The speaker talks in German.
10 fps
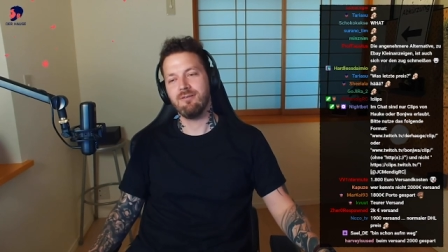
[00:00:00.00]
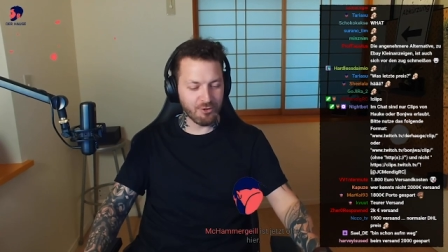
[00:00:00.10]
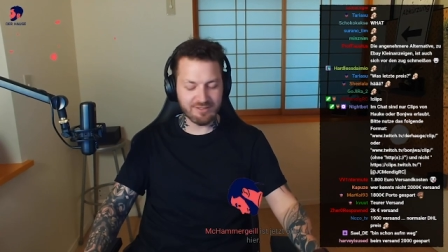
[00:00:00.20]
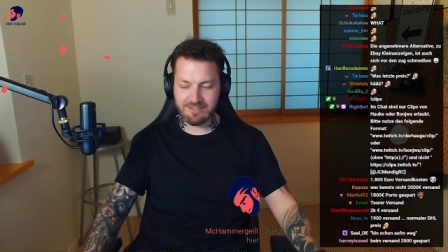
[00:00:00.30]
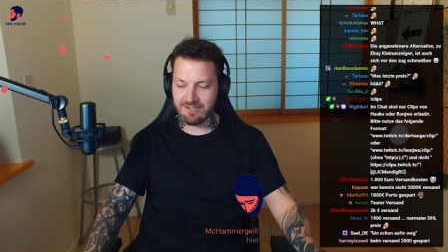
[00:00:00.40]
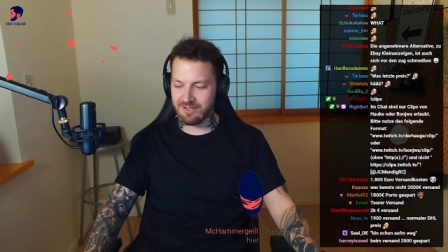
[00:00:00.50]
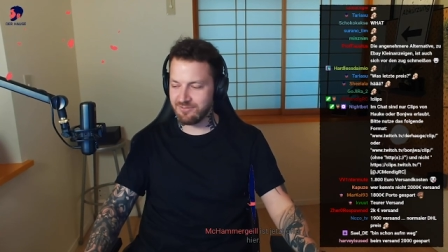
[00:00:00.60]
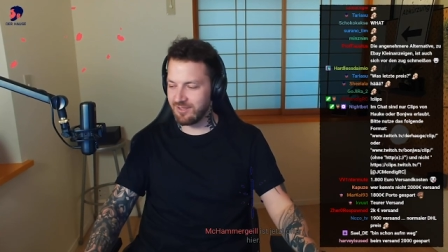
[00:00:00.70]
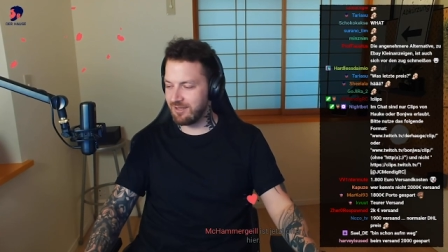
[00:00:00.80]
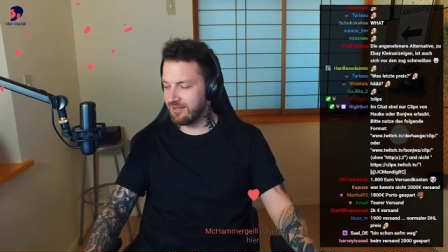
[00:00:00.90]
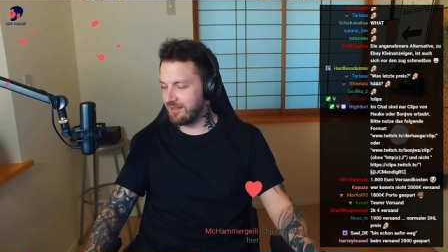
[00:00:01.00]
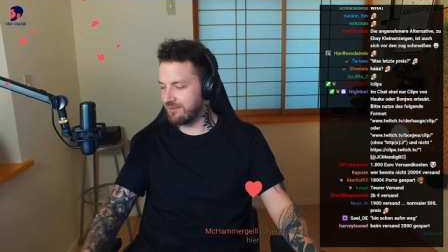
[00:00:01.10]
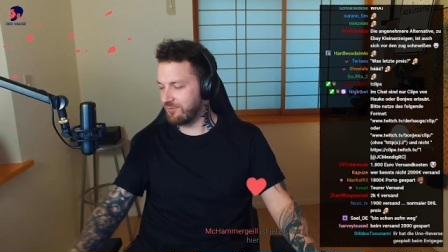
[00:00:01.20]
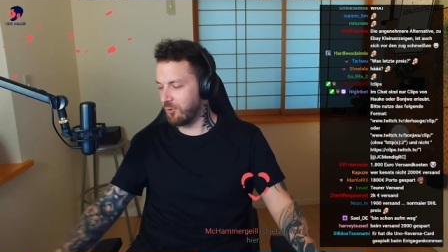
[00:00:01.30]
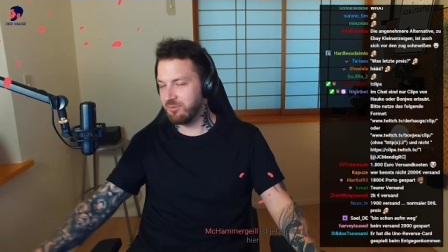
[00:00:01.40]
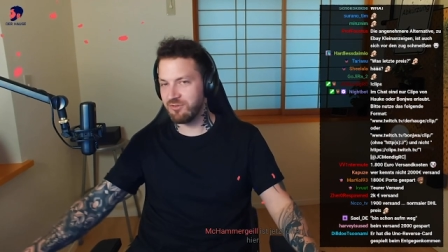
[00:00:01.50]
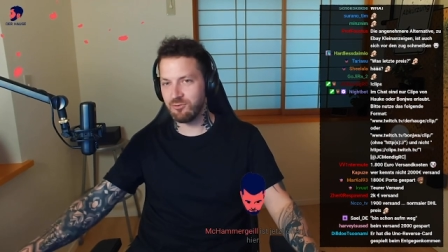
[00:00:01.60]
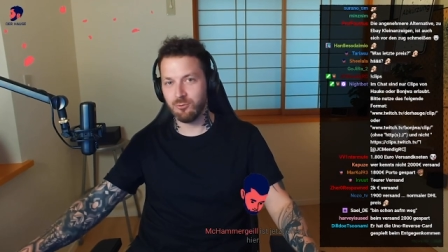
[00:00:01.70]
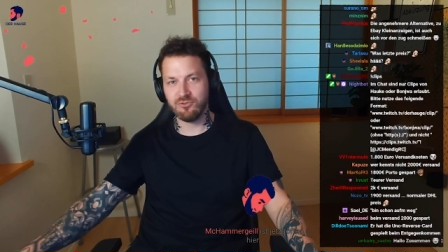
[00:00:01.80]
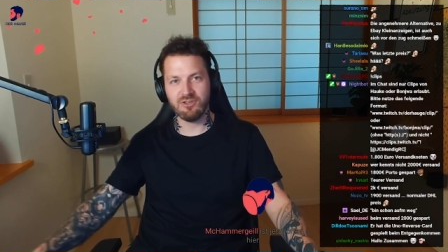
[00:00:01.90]
Hab ich doch erzählt, als, äh, als wir
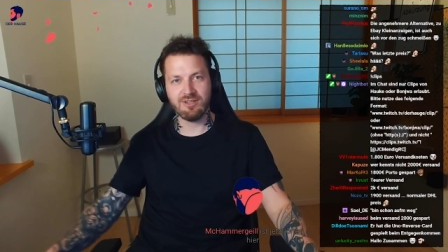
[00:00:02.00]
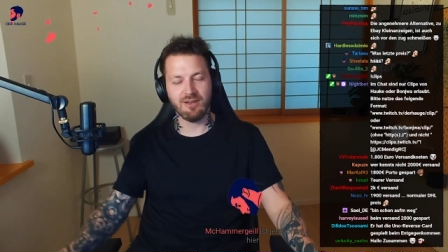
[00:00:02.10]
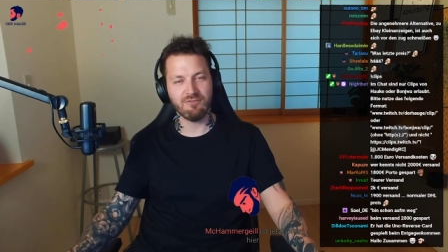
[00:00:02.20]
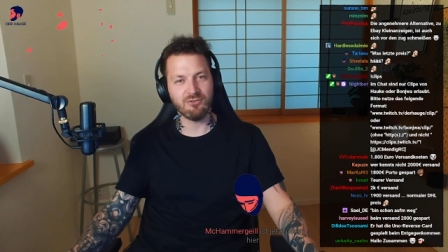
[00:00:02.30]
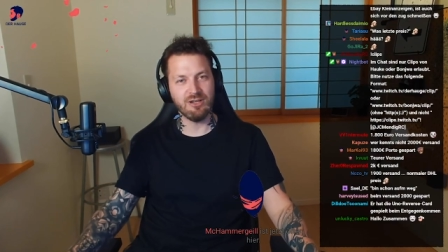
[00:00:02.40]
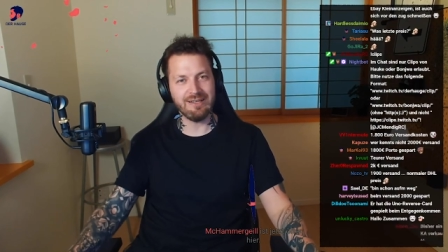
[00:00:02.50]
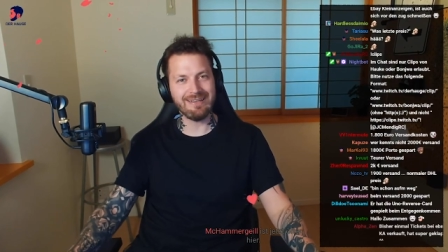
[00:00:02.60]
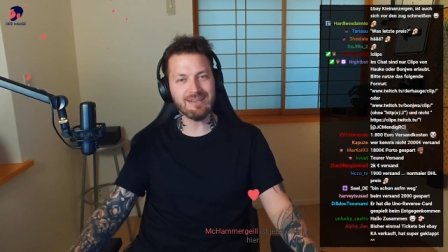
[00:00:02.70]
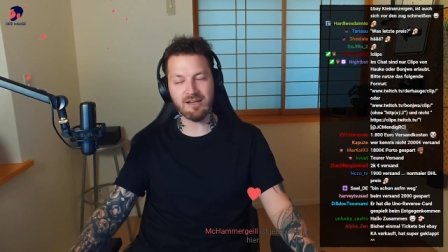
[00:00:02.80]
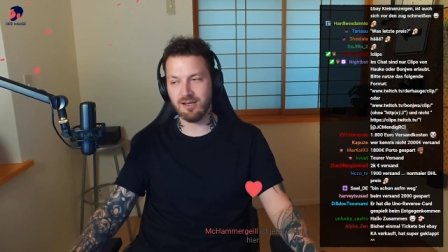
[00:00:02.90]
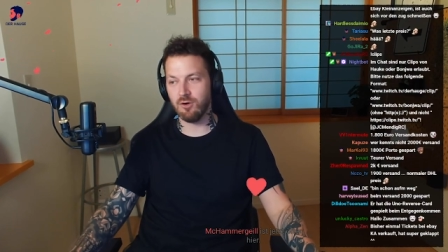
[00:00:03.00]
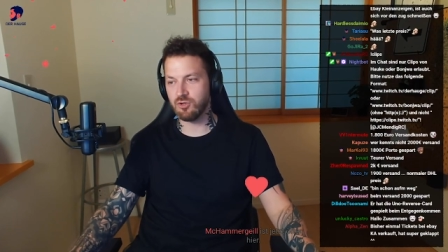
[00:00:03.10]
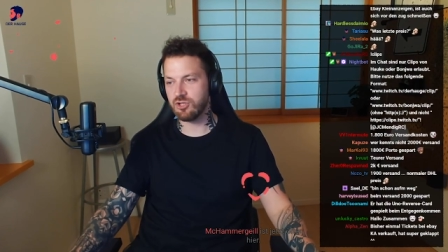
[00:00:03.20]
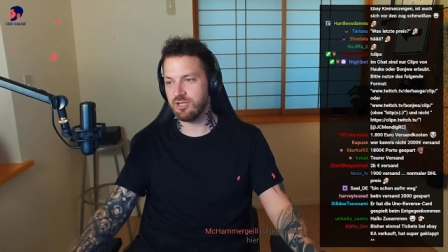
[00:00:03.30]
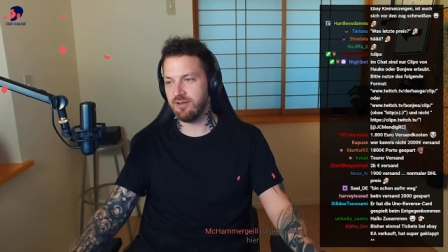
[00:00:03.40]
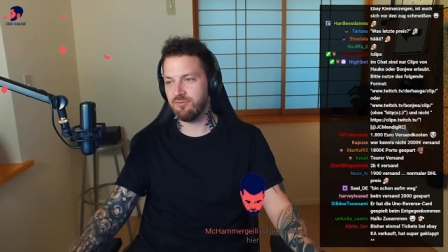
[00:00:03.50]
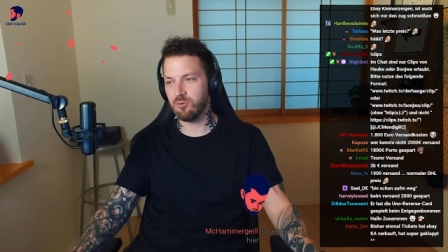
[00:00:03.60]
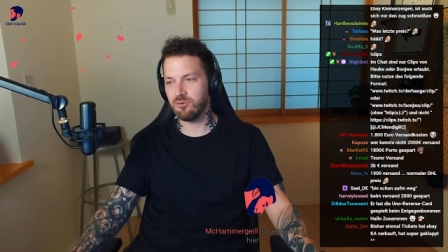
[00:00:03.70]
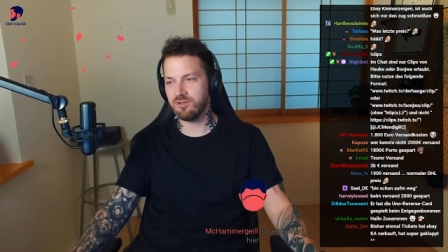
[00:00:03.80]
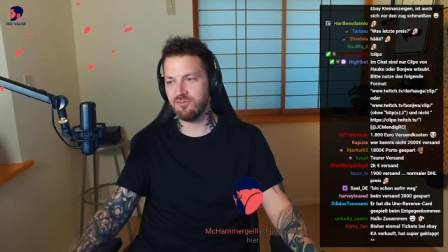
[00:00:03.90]
umgezogen sind, hatten wir so eine Ledercouch in der
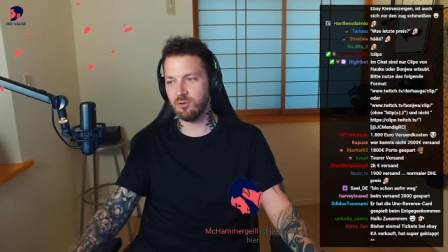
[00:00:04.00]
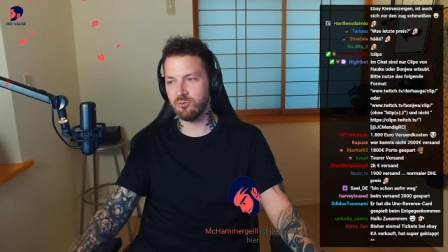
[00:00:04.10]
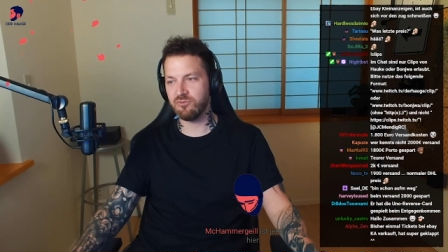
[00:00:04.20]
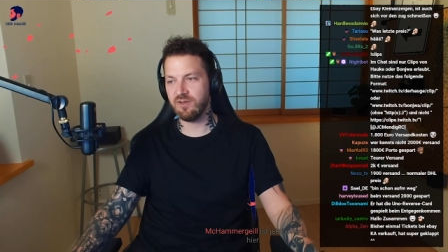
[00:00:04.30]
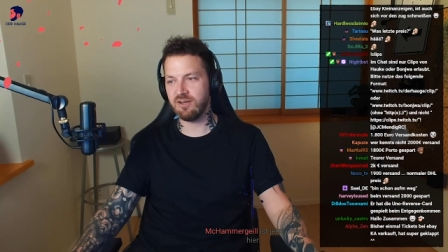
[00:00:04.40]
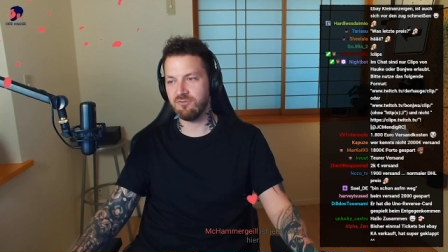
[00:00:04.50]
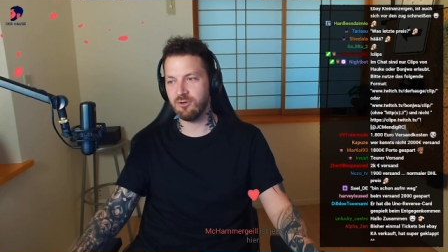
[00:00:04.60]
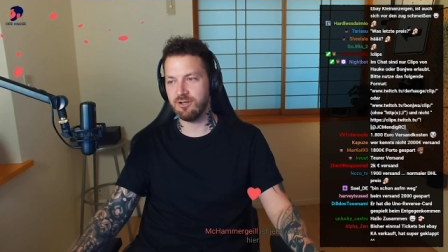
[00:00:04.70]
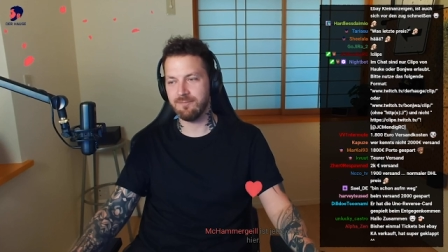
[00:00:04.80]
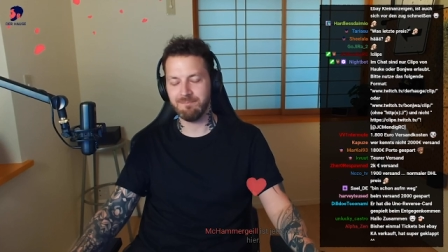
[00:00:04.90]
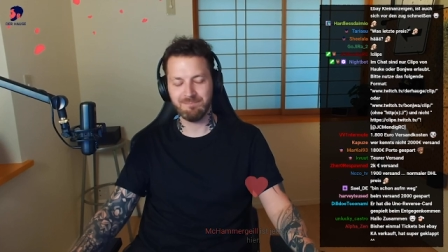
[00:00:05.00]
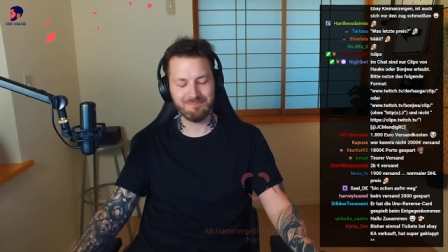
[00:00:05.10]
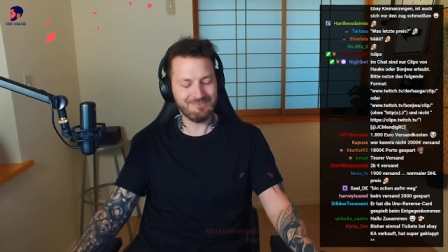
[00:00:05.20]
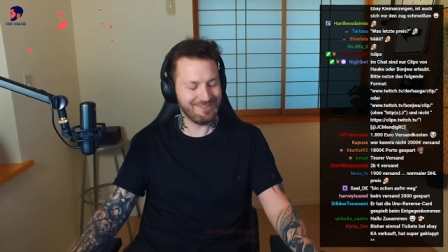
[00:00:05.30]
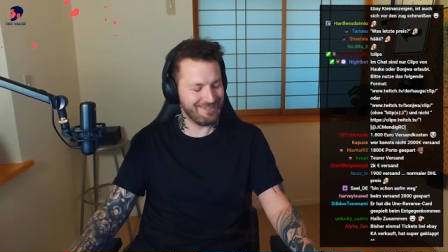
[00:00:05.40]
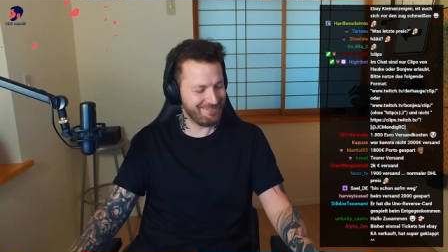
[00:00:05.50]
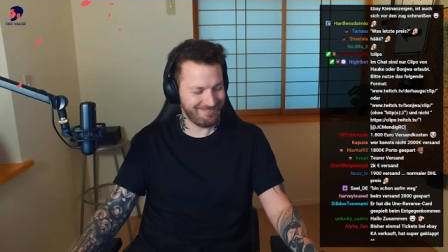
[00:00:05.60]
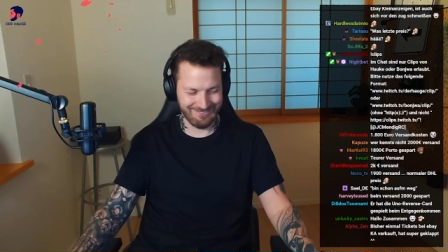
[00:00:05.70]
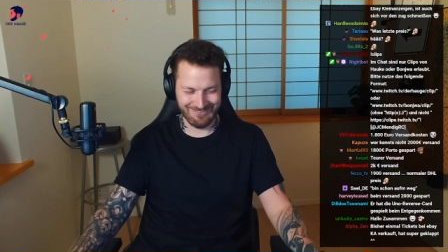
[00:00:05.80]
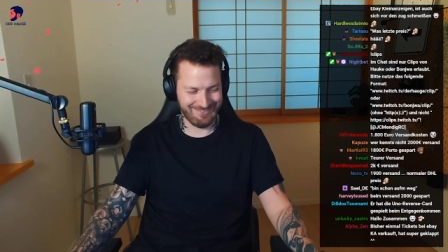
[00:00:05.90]
Wohnung, die wir loswerden wollten.
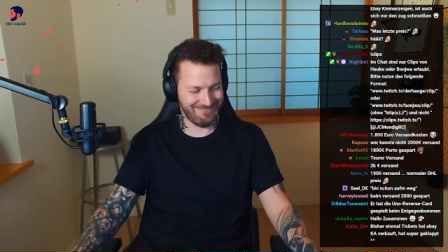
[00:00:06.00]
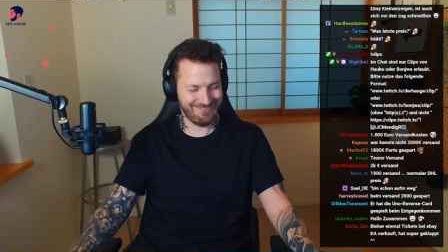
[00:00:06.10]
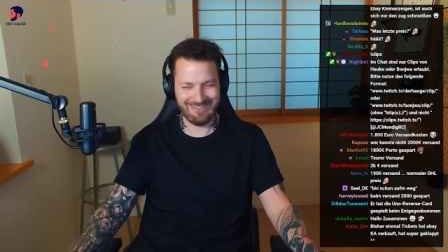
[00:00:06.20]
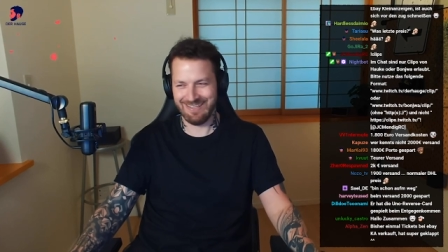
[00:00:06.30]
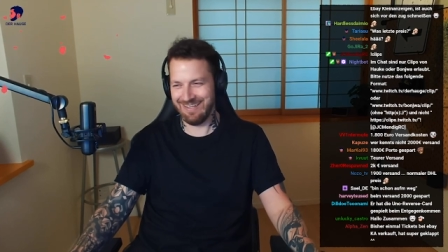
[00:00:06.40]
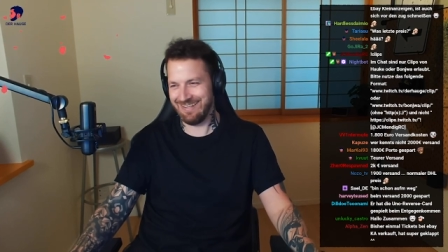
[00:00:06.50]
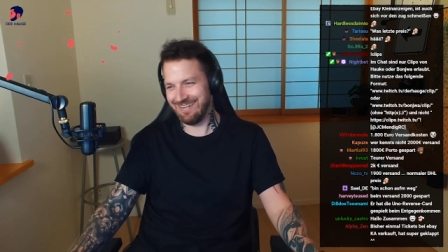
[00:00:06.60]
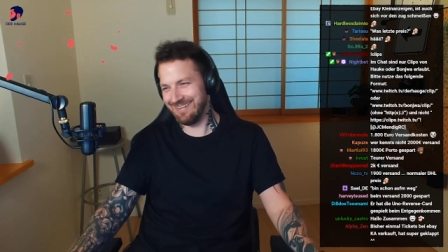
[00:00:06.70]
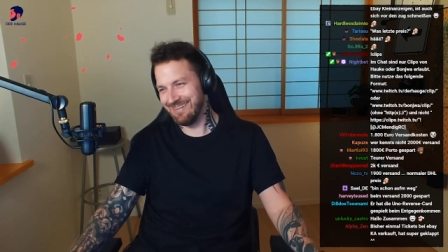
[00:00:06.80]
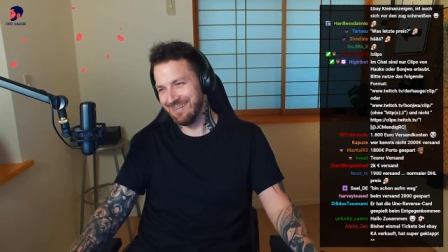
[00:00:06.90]
Das war so geil.